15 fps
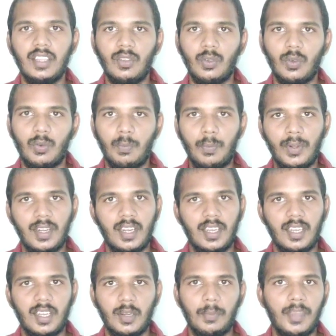எந்த ஒரு உப்பு
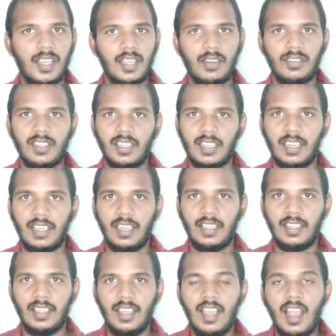கண்டென்ட்டுமே அதில் வந்து
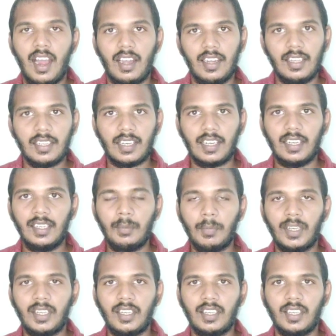கிடையாது ஆனால் கடல்
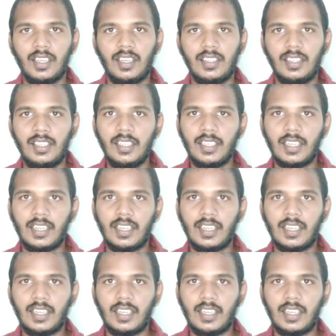மட்டங்கிறது